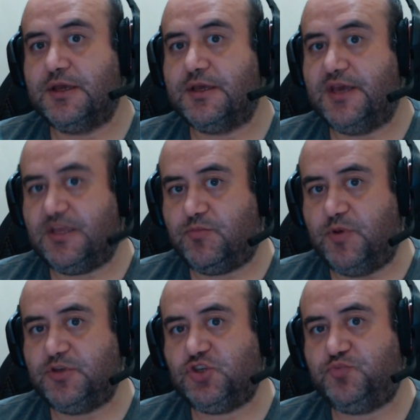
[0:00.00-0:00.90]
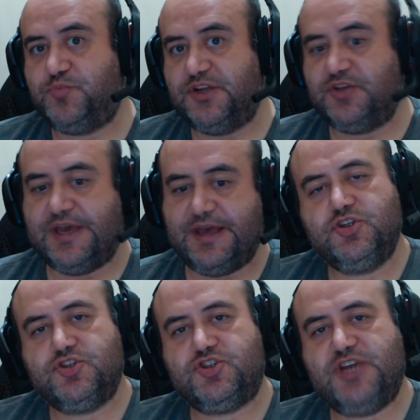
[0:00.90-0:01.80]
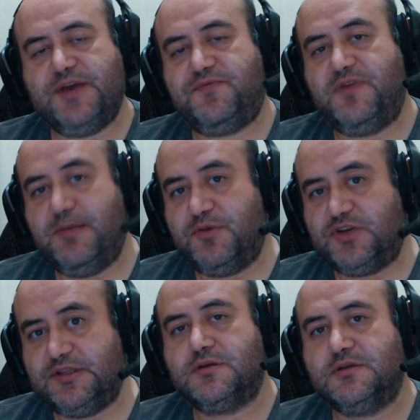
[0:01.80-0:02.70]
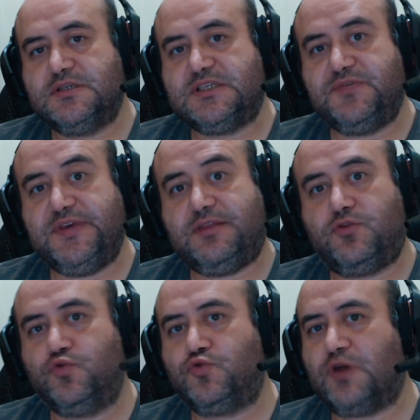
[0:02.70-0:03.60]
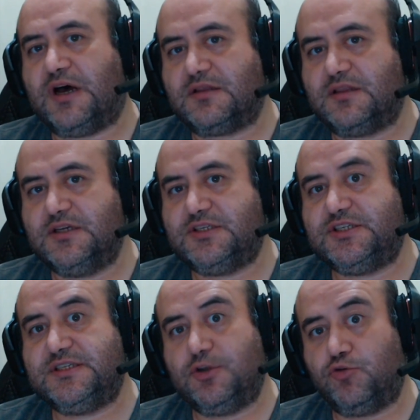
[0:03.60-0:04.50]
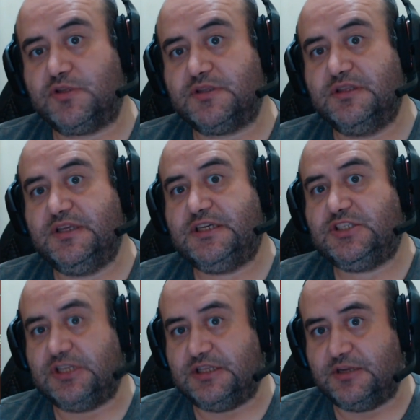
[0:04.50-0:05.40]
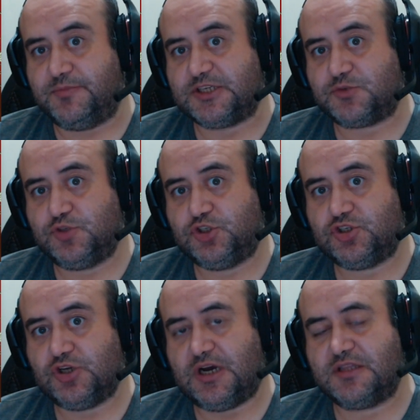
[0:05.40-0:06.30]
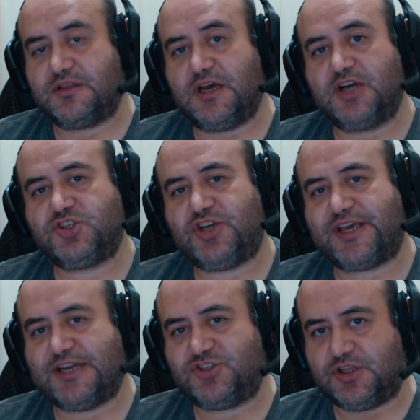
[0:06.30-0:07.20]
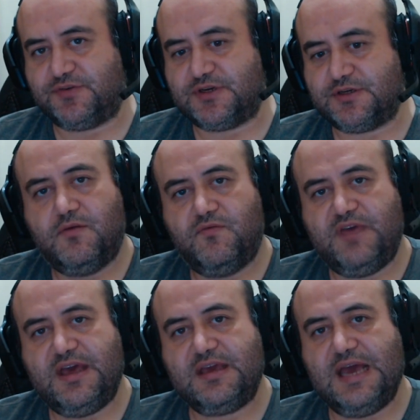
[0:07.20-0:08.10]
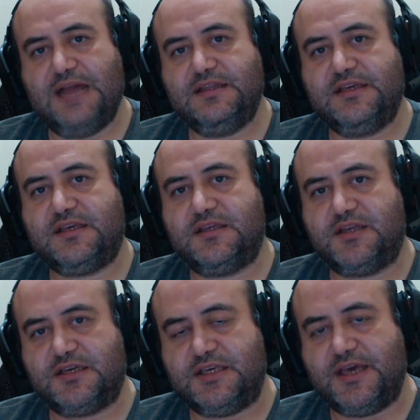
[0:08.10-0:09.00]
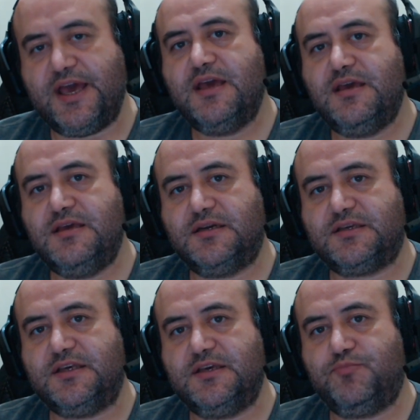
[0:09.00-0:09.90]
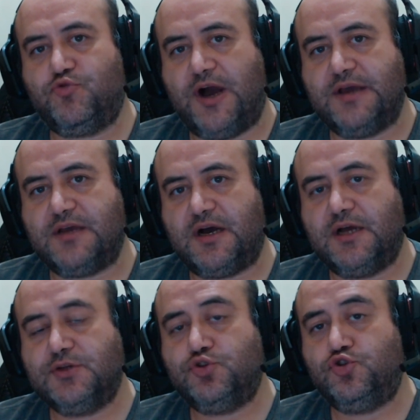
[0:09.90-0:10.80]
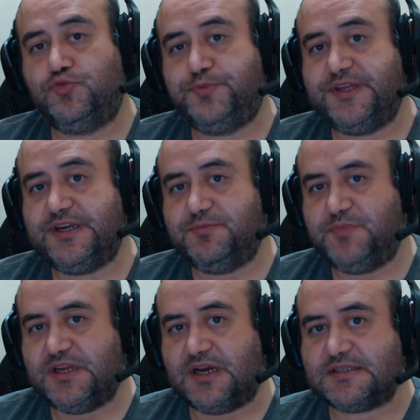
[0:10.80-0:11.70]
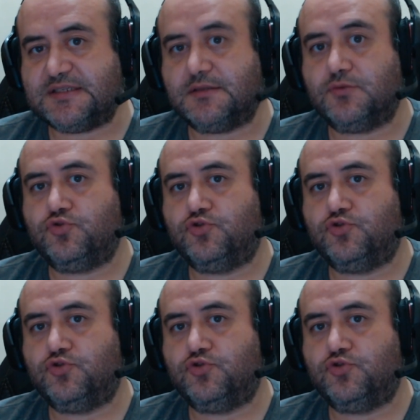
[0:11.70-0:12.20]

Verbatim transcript: Yetmemiş bir de Jeff Lemire'in Sweet Tooth adlı çizgi romanının ilk cildini basmış. Adı da Şeker Canavarı. Ve geldik Itaki'ye. Itaki bu ayda Jüpiter'in mirasının 3.